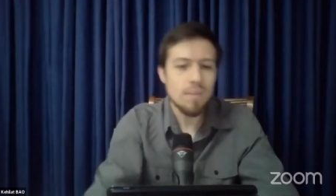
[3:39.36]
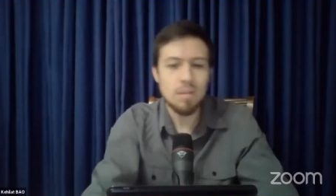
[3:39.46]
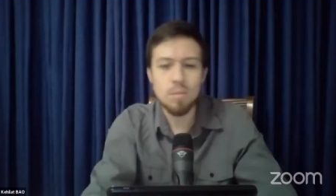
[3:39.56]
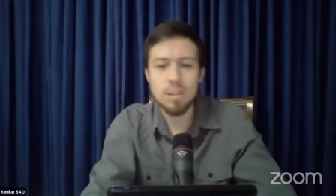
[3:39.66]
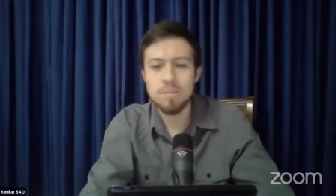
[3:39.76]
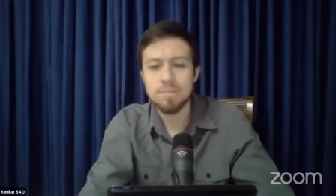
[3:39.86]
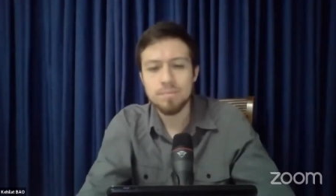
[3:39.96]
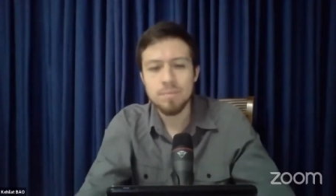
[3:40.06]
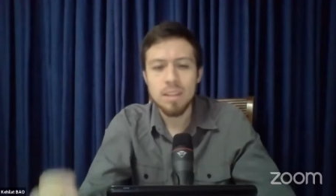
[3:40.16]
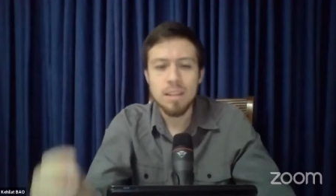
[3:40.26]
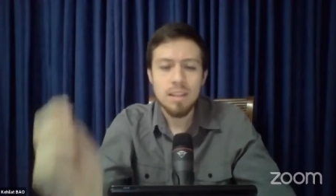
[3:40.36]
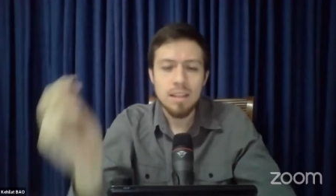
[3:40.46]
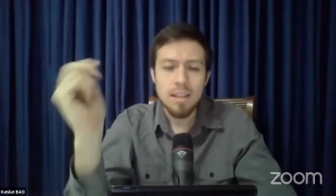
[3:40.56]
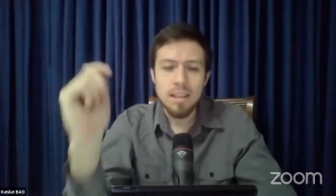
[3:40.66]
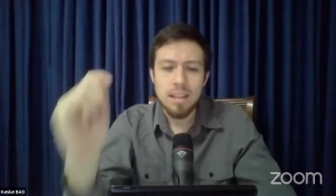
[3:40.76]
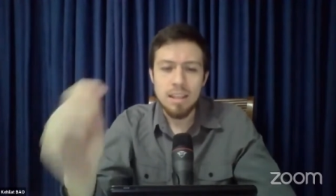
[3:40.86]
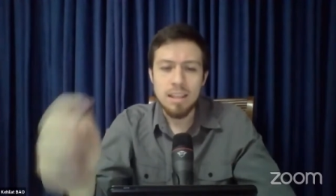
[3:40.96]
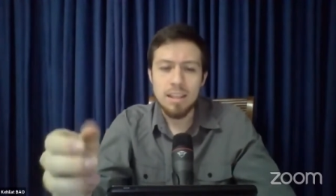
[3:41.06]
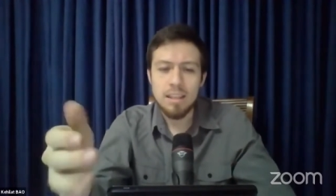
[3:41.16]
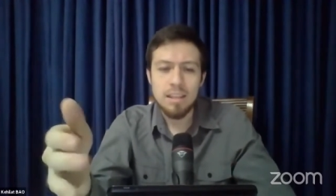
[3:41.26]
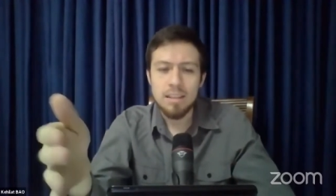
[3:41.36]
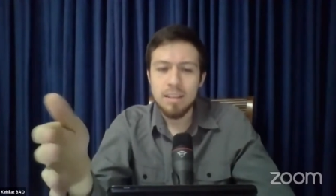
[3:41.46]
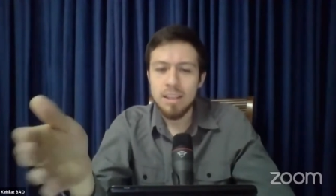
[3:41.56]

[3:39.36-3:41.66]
Bueno, eh,